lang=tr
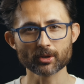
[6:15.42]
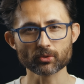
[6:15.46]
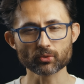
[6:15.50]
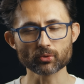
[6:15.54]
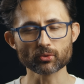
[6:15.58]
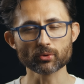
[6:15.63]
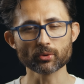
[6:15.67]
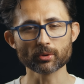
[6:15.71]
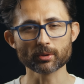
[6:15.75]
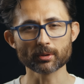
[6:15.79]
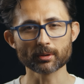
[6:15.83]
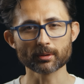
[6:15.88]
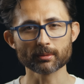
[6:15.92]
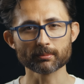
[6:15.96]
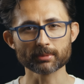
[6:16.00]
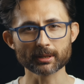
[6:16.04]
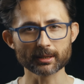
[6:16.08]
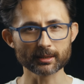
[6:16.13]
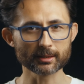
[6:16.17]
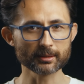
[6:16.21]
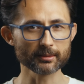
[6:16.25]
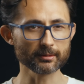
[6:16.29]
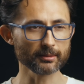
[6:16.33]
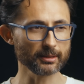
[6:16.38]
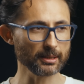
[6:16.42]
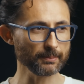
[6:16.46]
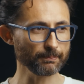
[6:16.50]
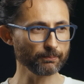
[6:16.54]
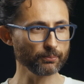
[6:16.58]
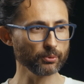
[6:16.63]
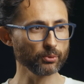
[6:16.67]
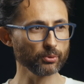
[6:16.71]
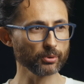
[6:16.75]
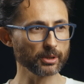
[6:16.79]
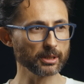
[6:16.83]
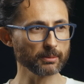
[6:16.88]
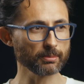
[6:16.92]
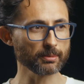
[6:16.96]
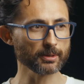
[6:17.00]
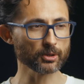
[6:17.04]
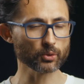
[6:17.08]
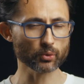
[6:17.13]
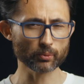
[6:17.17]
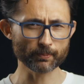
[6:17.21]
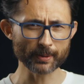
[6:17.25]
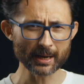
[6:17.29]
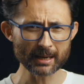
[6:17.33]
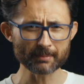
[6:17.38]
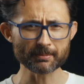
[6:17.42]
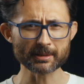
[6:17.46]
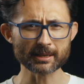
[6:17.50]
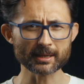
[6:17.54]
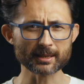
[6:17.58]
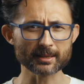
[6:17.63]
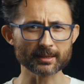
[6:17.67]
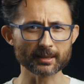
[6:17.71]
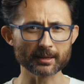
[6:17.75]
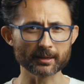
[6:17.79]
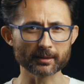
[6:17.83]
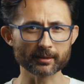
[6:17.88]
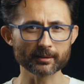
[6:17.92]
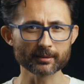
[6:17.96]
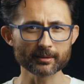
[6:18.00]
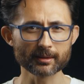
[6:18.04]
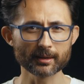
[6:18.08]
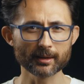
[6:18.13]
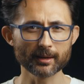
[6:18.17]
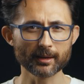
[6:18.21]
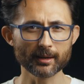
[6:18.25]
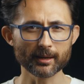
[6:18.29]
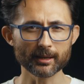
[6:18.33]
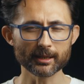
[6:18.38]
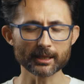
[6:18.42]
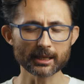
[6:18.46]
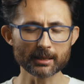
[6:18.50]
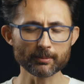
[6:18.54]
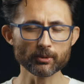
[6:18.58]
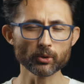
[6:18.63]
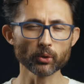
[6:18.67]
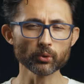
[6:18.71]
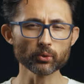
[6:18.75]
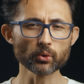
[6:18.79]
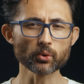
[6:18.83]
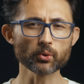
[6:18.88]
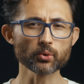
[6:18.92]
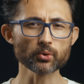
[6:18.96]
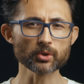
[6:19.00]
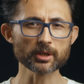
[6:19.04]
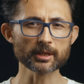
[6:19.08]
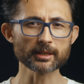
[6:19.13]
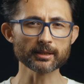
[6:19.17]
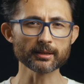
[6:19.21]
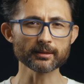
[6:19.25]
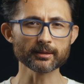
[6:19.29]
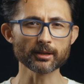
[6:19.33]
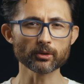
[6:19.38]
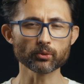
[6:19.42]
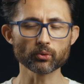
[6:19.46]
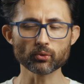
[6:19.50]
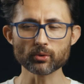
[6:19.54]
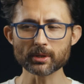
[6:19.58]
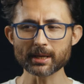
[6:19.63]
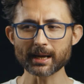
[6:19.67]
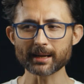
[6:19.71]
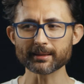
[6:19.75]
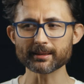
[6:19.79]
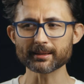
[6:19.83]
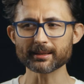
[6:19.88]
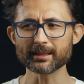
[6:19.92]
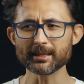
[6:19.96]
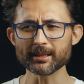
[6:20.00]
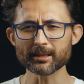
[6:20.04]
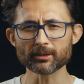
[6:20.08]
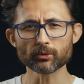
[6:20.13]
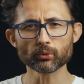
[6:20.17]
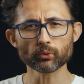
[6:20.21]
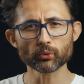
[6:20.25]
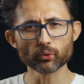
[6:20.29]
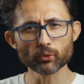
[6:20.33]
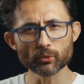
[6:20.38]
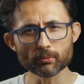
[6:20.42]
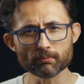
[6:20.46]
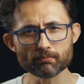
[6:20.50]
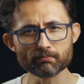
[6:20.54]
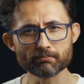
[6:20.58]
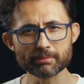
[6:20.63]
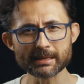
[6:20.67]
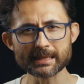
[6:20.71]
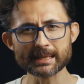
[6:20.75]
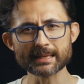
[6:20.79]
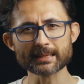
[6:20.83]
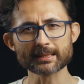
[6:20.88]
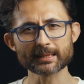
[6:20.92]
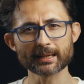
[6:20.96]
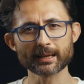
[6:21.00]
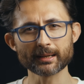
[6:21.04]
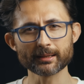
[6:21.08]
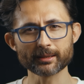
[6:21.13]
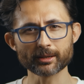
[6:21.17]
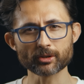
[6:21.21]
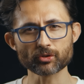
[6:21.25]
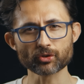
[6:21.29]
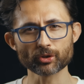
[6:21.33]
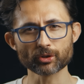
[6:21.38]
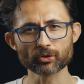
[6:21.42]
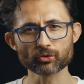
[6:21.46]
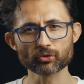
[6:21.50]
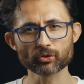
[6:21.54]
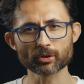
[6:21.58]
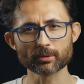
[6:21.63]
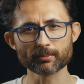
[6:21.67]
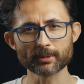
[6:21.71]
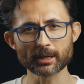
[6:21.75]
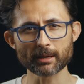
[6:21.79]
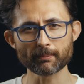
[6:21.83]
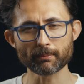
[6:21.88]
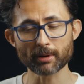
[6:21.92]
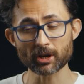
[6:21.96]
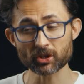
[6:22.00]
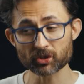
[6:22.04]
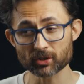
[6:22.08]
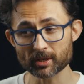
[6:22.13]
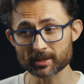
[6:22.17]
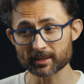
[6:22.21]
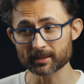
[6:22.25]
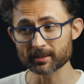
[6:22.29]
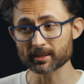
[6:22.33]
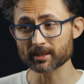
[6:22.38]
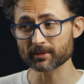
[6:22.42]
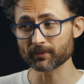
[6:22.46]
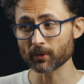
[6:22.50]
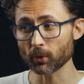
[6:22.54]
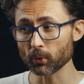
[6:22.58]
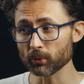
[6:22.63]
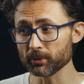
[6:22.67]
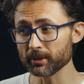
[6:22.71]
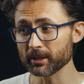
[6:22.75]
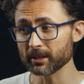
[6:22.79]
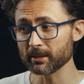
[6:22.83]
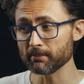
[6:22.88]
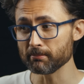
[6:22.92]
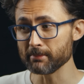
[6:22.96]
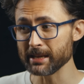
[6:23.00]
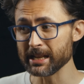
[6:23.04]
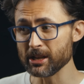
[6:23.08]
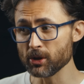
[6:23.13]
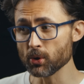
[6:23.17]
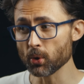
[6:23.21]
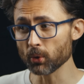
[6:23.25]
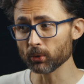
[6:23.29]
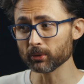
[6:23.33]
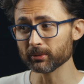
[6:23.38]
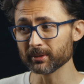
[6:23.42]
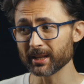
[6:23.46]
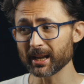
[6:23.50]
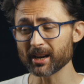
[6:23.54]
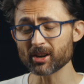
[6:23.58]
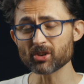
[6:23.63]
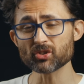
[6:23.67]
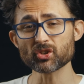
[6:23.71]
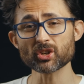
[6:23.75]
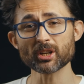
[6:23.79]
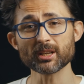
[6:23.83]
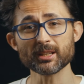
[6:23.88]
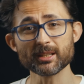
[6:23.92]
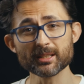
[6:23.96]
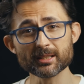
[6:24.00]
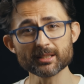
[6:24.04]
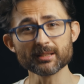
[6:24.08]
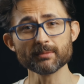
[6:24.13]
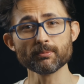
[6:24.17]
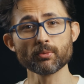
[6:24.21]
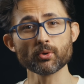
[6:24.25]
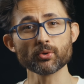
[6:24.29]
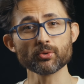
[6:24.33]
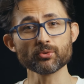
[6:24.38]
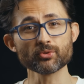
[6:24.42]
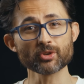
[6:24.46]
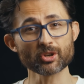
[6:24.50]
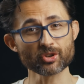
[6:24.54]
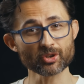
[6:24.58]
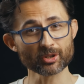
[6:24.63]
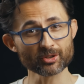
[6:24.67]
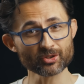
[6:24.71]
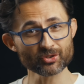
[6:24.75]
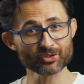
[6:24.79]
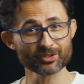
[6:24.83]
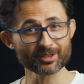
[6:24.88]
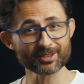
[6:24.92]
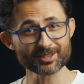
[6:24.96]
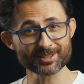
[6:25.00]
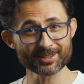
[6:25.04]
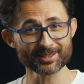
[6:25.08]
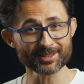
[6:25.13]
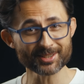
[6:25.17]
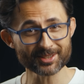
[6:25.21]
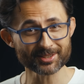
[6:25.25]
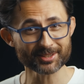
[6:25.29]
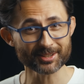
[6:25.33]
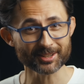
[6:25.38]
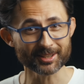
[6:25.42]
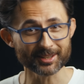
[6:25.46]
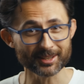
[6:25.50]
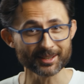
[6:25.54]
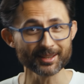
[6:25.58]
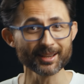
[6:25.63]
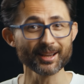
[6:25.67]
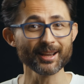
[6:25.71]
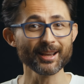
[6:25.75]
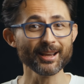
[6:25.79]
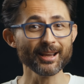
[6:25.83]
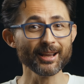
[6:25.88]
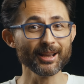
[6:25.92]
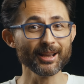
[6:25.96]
Çünkü bırakın Deep Blue gibi bir süper bilgisayarı 2019 yılında dünyadaki tüm bilgisayarları çalıştırmaya başlasanız ve onları milyonlarca yıl boyunca çalıştırsanız dahi